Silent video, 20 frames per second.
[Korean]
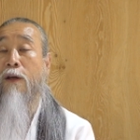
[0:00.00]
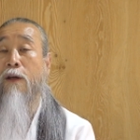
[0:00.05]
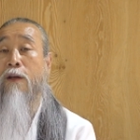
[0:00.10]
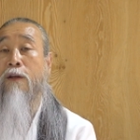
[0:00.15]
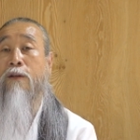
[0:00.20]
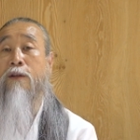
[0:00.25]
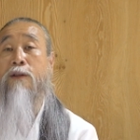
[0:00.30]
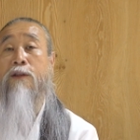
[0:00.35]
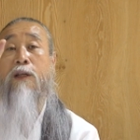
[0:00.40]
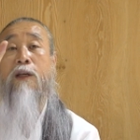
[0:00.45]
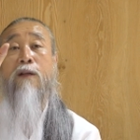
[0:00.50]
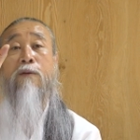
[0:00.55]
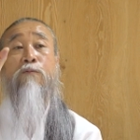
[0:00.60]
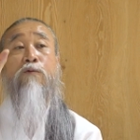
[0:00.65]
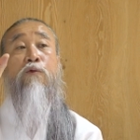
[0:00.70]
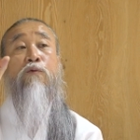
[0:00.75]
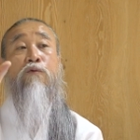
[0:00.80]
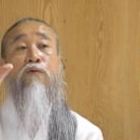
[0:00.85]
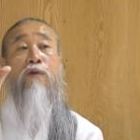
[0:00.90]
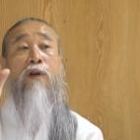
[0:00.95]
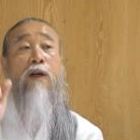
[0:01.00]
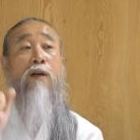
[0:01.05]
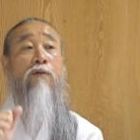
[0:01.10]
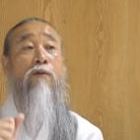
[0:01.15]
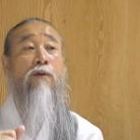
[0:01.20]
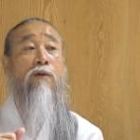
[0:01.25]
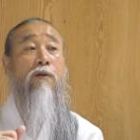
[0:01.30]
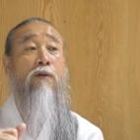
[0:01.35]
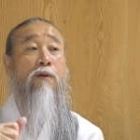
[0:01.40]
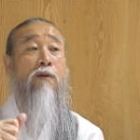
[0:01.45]
있는 사람
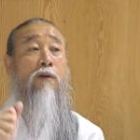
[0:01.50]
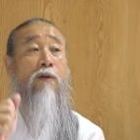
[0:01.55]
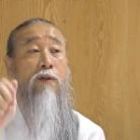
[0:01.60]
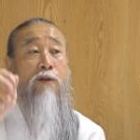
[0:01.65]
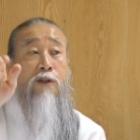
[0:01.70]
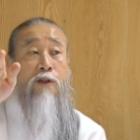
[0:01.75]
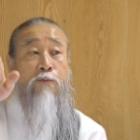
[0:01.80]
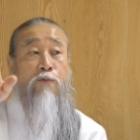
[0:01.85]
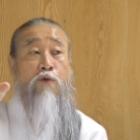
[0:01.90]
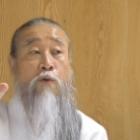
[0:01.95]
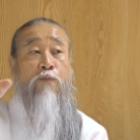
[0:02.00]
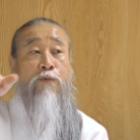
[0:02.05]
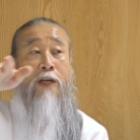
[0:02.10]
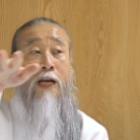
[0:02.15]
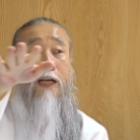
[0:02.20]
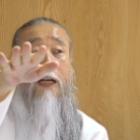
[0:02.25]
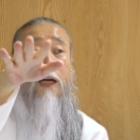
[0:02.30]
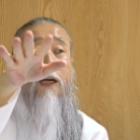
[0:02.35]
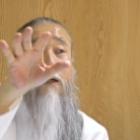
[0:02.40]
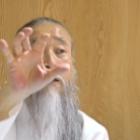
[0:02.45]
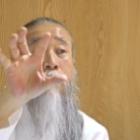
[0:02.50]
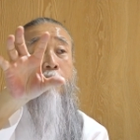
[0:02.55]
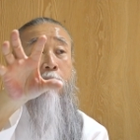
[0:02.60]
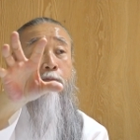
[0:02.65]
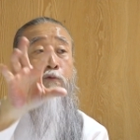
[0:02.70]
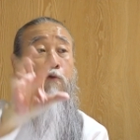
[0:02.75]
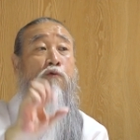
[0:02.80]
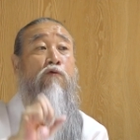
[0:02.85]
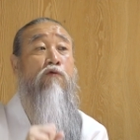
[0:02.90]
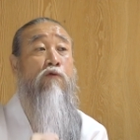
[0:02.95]
존중하고 지금 좀 잘 나가는
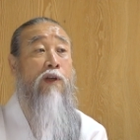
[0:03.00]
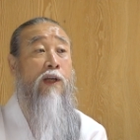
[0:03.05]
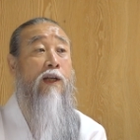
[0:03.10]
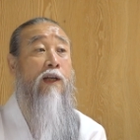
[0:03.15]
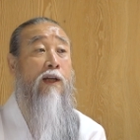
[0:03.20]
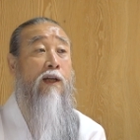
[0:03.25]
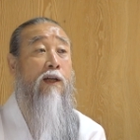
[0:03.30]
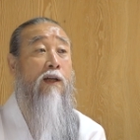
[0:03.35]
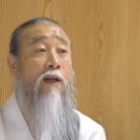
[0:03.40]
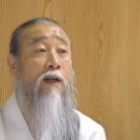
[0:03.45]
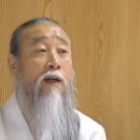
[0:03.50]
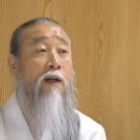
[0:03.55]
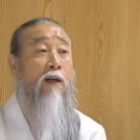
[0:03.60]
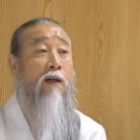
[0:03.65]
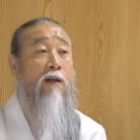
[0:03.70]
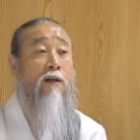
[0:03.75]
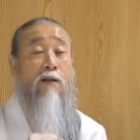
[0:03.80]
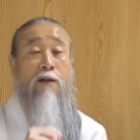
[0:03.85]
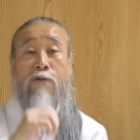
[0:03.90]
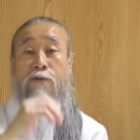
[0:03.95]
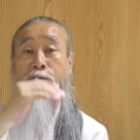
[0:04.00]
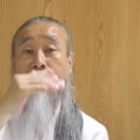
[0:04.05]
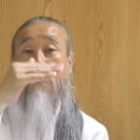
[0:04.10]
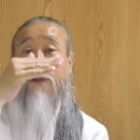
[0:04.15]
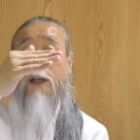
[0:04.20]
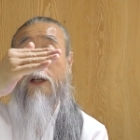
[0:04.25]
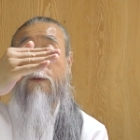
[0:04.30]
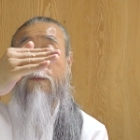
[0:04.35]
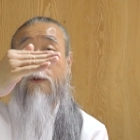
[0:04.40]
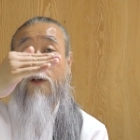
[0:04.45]
사람 존중해라. 그리고 그
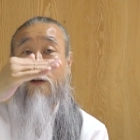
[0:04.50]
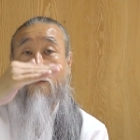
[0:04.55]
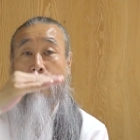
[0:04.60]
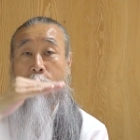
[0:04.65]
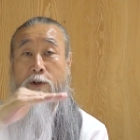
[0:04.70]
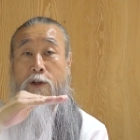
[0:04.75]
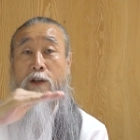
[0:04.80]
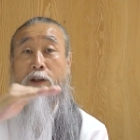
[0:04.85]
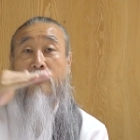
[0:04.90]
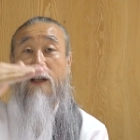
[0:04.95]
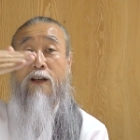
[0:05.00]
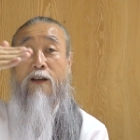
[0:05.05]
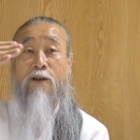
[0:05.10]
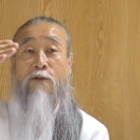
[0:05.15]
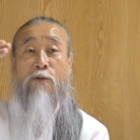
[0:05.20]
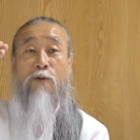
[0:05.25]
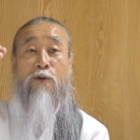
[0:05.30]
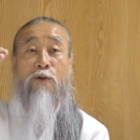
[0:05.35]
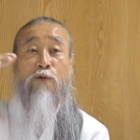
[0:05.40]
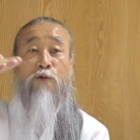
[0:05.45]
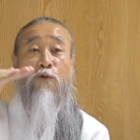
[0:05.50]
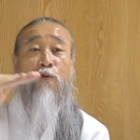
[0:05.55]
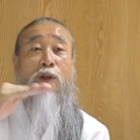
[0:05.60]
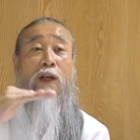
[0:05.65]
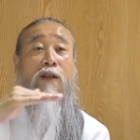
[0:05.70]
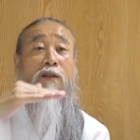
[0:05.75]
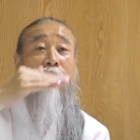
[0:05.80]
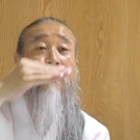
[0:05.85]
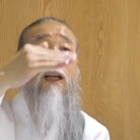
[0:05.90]
사람들하고 이렇게 갖고 유대를